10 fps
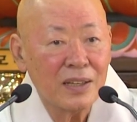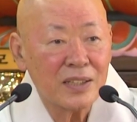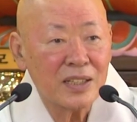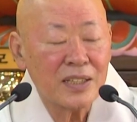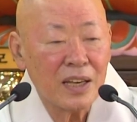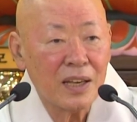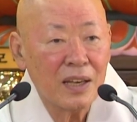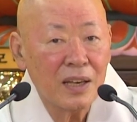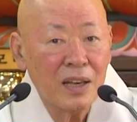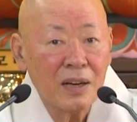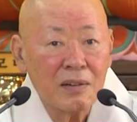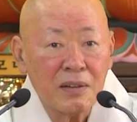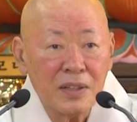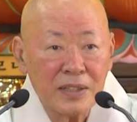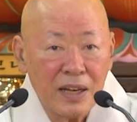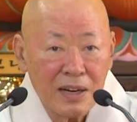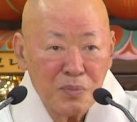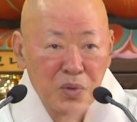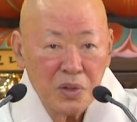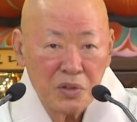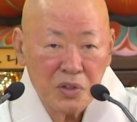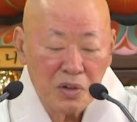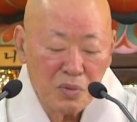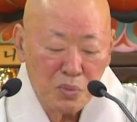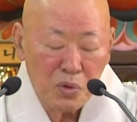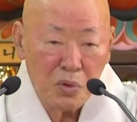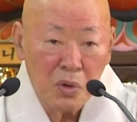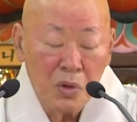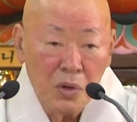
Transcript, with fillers: 첫째. 그런데 사람들은 전부